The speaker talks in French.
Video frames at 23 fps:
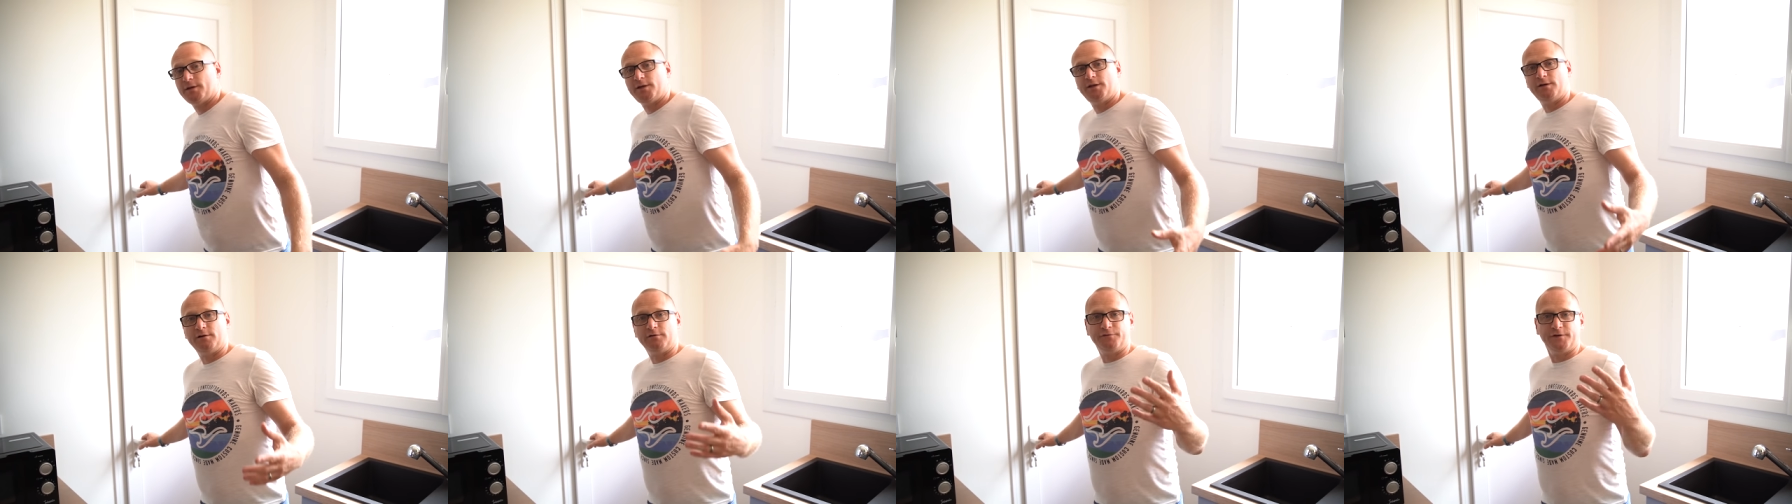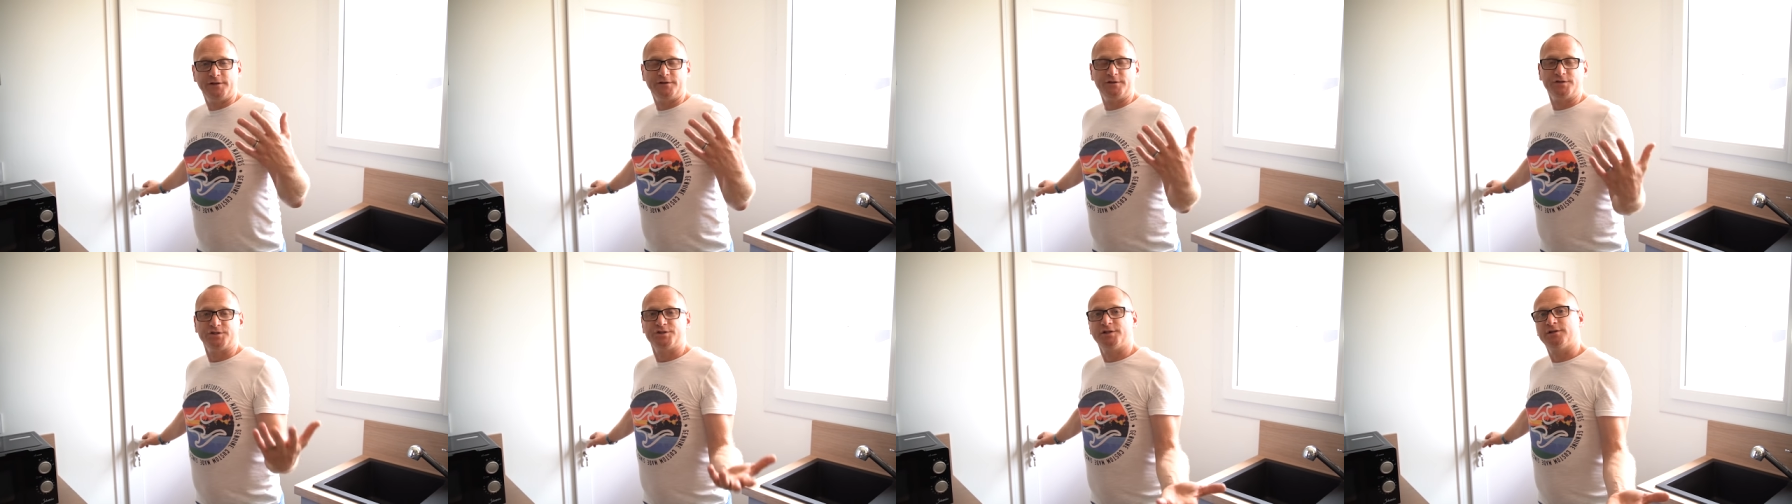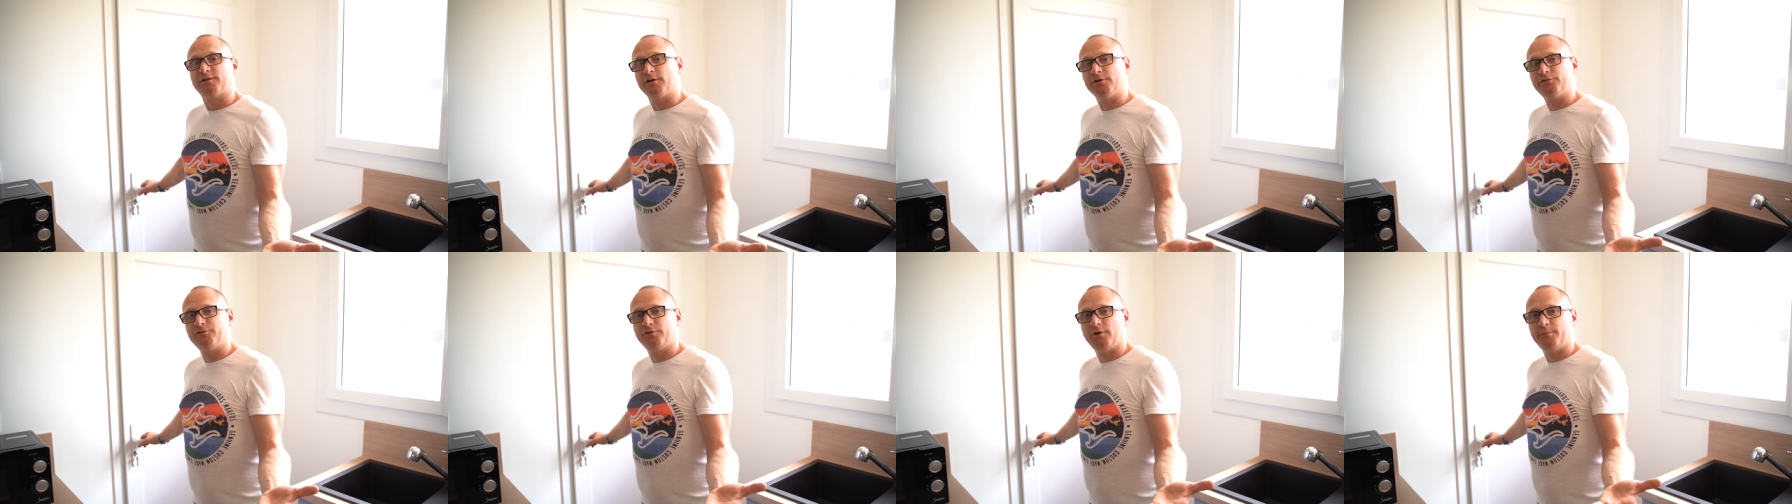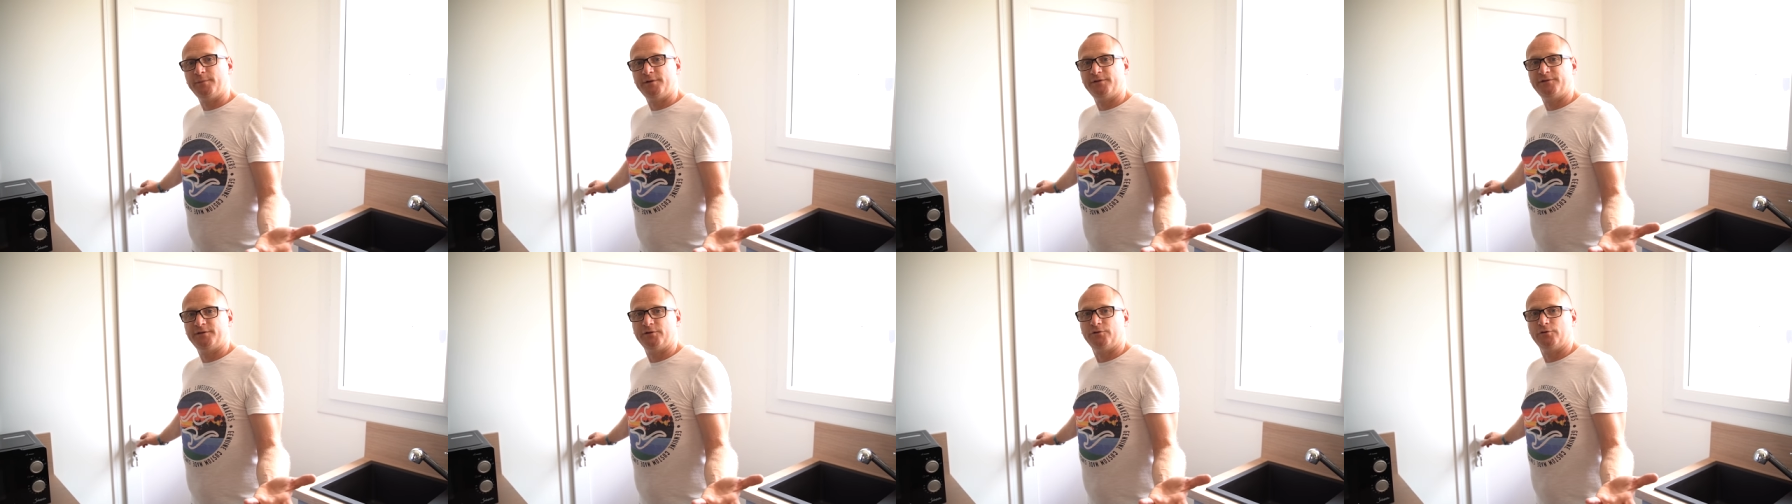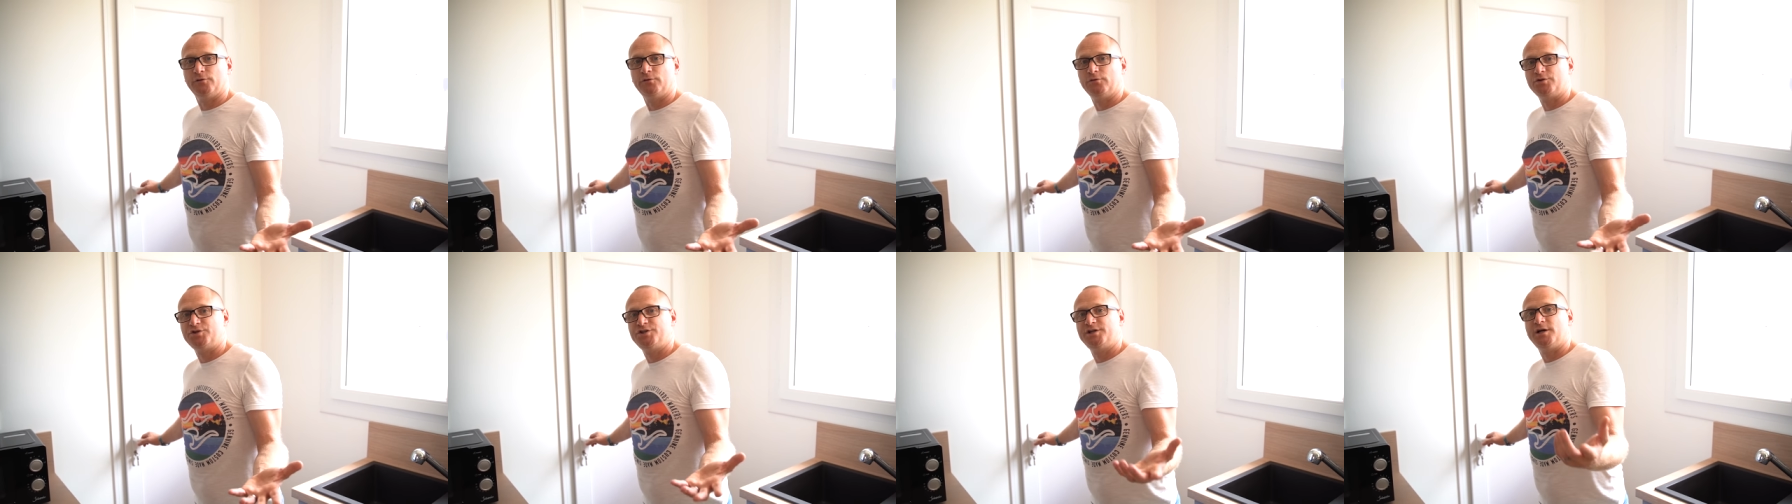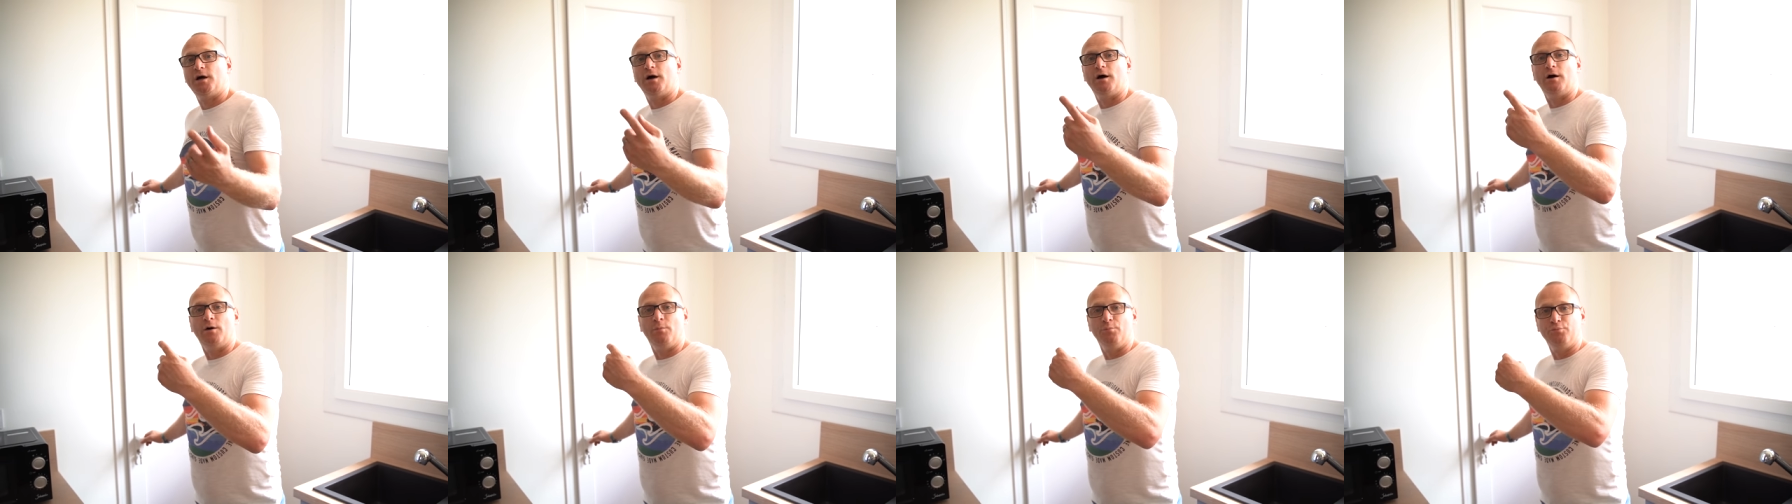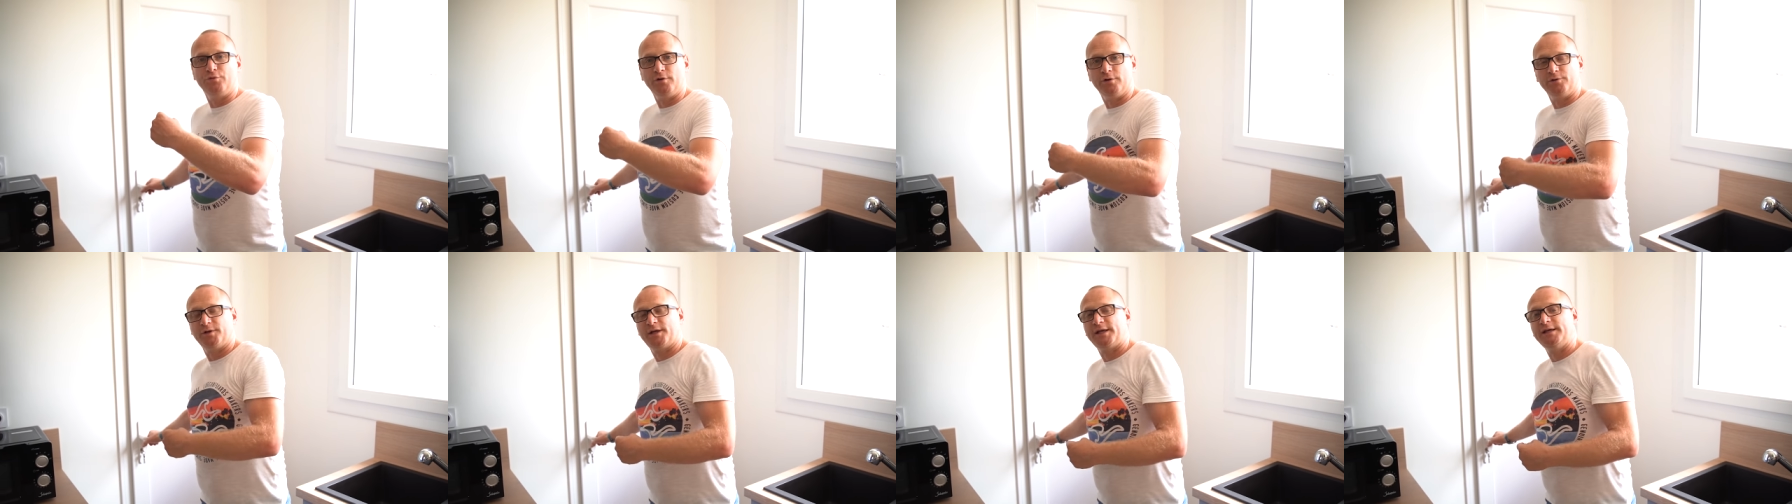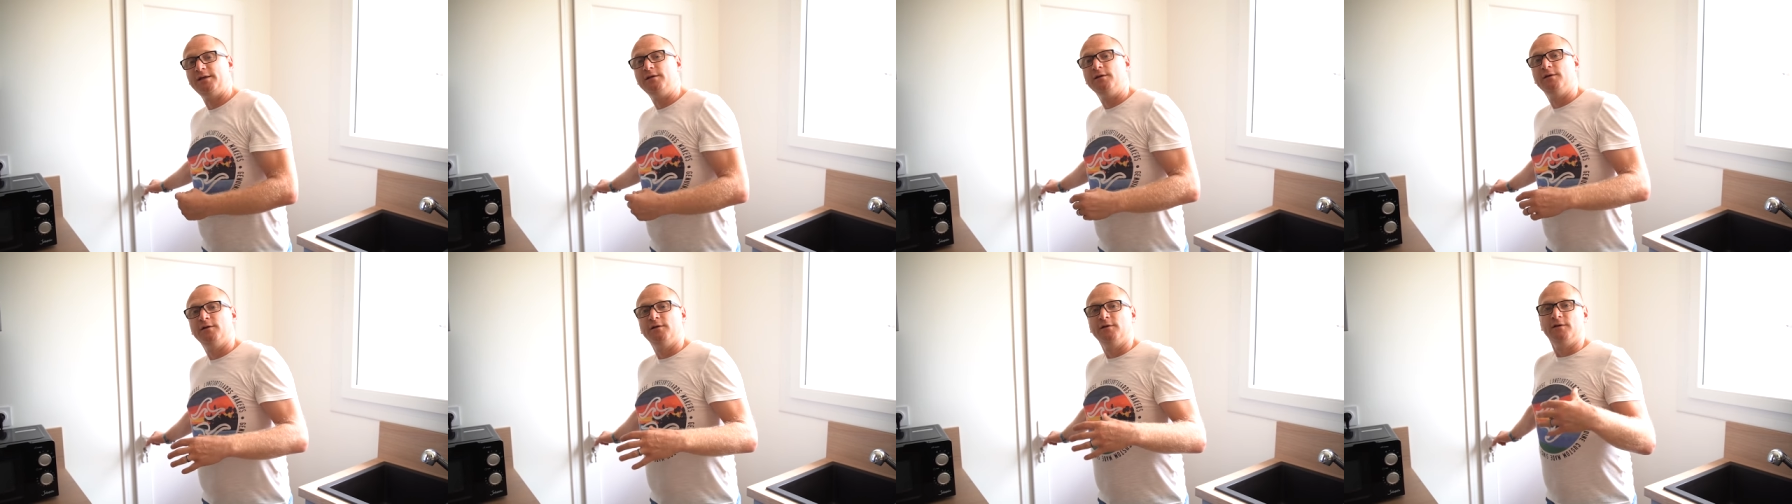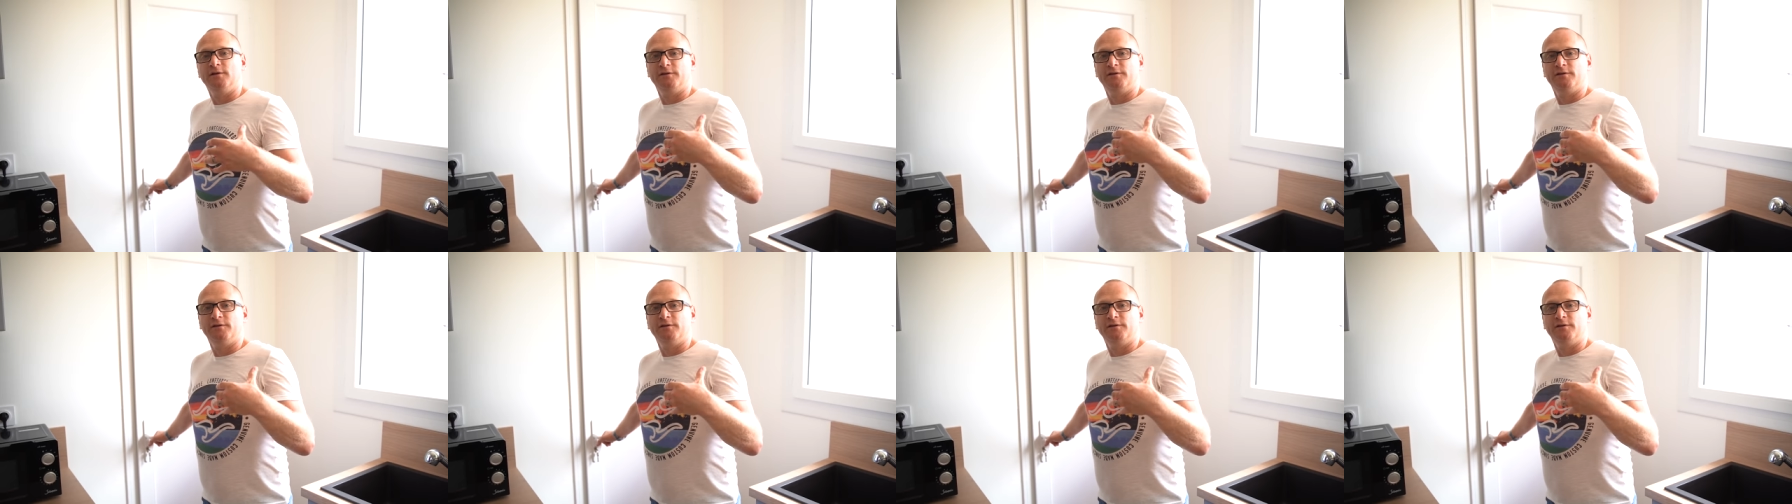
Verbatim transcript: Et en fait, j'ai transformé cette loggia en buanderie,